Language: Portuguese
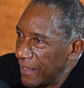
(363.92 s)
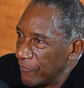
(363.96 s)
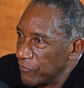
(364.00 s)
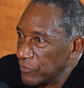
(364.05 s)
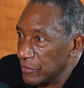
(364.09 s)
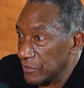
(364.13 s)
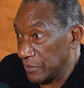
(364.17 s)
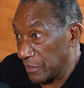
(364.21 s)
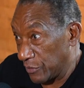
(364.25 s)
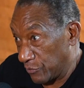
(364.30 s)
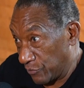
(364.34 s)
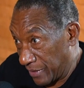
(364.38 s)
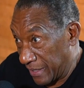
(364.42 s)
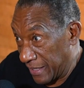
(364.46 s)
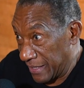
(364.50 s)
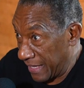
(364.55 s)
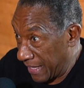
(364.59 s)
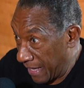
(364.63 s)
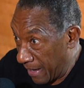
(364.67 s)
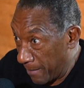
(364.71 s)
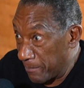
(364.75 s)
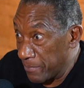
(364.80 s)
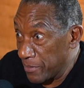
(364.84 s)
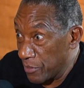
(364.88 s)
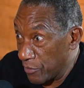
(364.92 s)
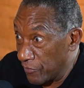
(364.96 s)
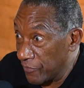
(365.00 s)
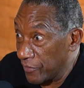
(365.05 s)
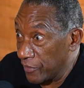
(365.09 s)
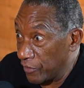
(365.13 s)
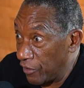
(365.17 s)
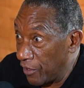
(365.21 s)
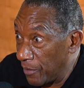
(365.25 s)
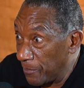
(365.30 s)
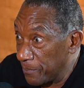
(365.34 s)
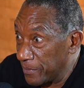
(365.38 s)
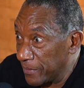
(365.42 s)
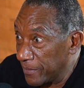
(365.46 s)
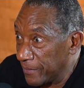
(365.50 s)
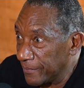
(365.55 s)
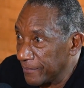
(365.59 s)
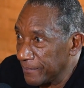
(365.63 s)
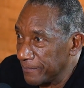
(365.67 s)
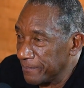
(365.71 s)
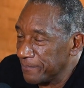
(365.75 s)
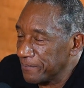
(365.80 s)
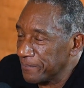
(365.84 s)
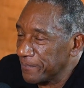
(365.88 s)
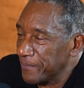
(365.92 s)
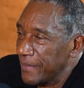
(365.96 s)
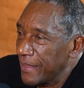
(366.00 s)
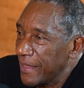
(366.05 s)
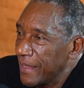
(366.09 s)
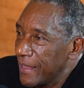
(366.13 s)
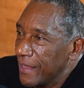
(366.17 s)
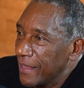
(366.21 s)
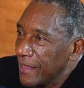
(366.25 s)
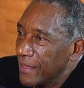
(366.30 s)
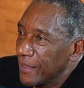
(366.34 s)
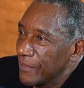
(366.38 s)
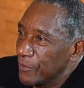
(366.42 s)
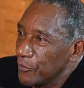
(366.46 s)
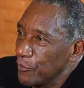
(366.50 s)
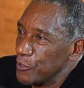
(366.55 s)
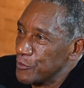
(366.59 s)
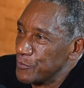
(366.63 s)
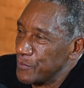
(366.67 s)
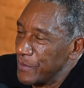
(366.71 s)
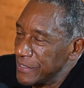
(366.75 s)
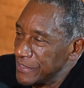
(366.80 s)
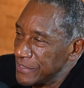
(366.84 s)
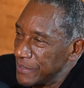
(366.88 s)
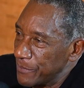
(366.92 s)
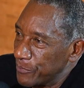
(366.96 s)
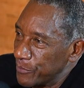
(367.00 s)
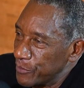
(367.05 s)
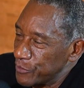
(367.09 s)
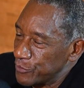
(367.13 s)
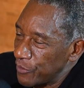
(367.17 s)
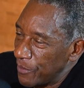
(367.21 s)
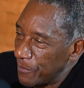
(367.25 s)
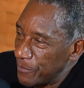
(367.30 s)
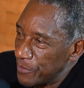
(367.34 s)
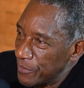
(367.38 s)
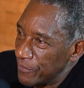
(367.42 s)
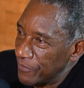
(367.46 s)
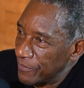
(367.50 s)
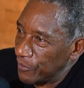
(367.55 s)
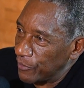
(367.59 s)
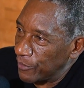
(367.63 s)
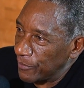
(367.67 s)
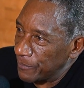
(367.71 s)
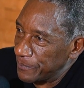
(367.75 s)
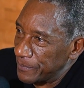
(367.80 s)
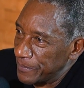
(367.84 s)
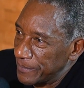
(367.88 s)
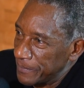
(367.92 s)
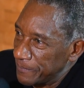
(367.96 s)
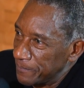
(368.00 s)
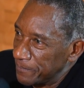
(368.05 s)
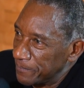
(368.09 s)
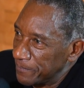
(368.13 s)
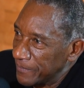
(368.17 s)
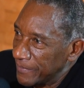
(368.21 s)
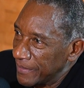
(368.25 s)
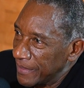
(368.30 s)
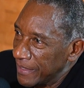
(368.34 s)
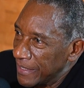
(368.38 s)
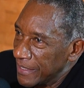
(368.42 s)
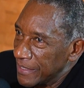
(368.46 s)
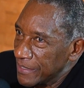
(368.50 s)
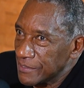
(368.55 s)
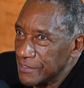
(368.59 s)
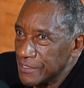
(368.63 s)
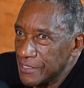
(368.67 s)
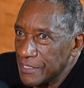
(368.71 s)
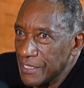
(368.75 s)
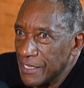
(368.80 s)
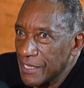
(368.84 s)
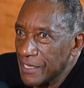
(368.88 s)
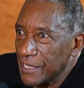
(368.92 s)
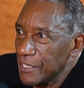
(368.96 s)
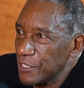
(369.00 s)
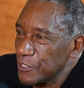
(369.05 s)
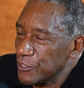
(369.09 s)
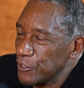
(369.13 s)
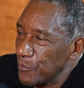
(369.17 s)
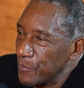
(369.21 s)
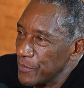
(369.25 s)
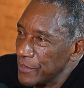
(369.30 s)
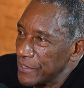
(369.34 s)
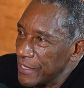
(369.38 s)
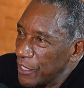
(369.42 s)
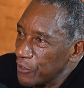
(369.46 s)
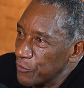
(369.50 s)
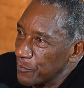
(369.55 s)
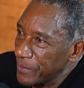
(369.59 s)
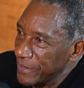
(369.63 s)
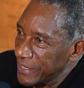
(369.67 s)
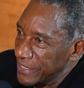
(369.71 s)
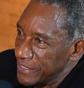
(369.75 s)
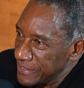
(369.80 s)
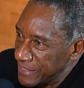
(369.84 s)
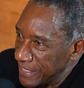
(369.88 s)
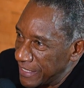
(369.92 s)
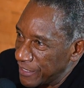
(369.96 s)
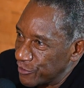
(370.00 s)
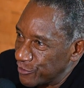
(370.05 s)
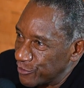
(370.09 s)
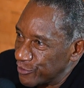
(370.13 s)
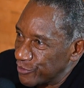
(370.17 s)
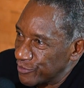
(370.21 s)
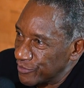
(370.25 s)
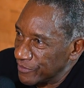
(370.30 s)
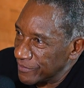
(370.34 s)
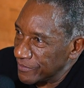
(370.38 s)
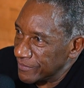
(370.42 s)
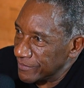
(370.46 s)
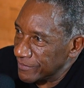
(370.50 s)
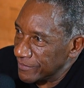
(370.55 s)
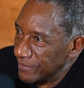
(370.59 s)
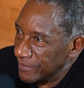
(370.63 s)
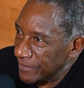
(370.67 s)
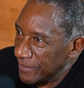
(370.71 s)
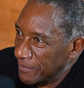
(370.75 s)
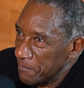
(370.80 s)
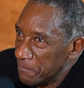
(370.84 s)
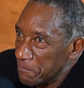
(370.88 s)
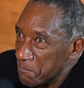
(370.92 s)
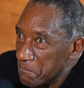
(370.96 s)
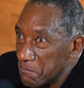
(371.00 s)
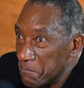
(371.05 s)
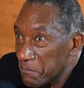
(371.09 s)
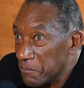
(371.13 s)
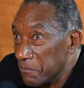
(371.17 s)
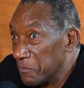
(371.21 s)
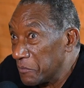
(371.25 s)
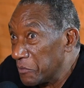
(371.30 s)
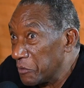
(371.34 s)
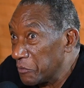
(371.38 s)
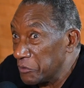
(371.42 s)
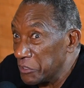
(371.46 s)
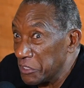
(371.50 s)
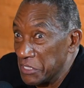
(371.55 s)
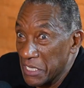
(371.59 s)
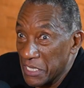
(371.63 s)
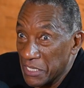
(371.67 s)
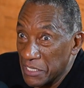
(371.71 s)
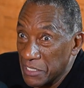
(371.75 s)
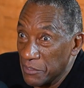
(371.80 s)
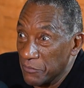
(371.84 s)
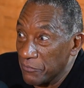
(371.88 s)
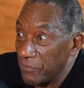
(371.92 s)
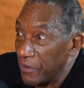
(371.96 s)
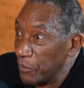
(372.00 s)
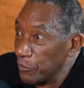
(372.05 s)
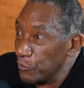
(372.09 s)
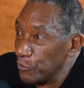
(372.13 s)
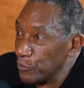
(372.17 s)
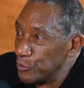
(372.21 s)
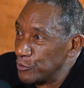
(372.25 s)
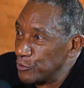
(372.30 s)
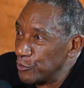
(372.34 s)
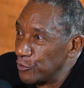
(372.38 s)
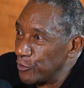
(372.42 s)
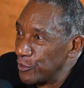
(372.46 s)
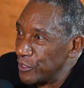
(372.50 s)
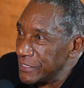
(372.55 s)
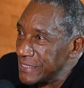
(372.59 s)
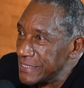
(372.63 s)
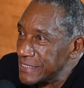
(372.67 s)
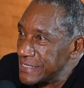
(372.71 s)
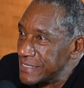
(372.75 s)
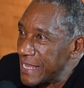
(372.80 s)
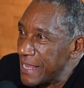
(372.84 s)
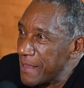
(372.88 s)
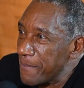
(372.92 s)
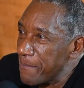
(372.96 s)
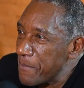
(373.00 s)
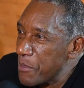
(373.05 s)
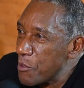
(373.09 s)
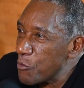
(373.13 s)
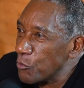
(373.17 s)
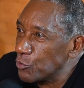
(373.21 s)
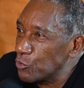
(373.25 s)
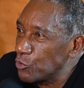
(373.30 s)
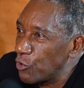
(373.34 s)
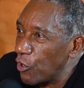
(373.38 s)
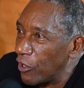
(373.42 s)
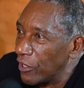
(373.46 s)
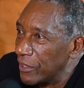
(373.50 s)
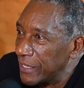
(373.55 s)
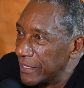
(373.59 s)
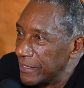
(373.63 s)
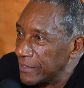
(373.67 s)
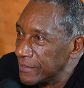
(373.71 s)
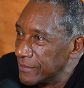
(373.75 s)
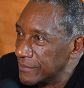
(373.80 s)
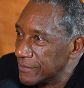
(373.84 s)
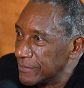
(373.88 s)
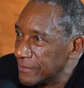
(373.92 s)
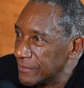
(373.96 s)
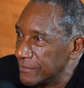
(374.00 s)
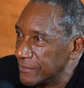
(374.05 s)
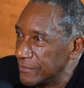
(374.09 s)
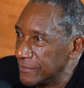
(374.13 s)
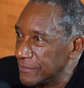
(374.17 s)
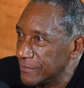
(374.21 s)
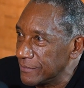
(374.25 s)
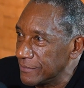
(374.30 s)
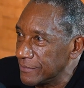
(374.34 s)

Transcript: Ela falou assim, você não quer nem abrir o envelope? Dois meses depois, eu abri o envelope. Tinha, eles tinham me dado um presente. Eu diria que valor de hoje, 100 mil dólares.